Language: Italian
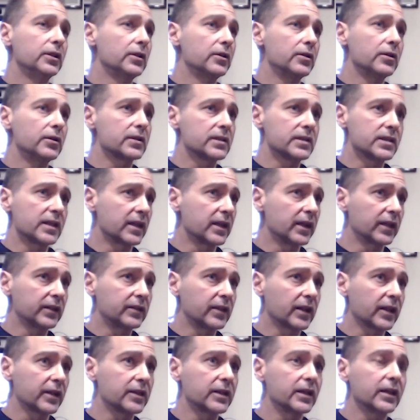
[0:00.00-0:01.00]
Deleuze e
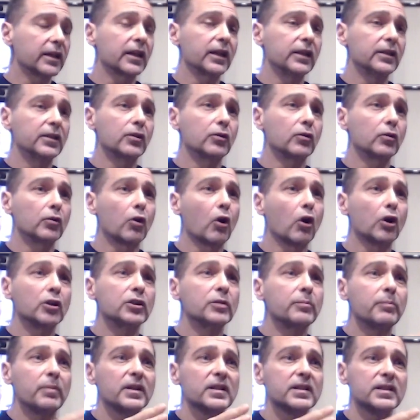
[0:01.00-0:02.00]
Guattari che dicono
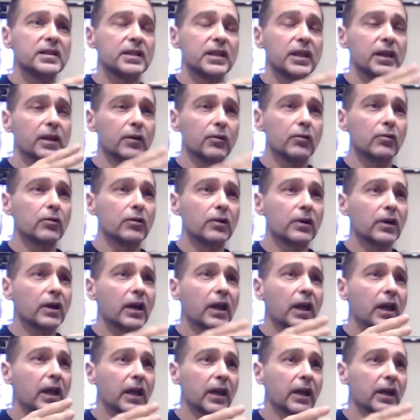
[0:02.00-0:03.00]
ogni pensiero
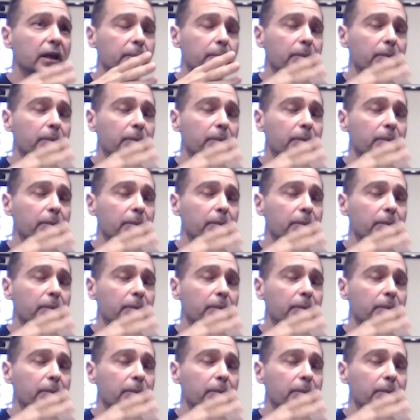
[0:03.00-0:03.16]
è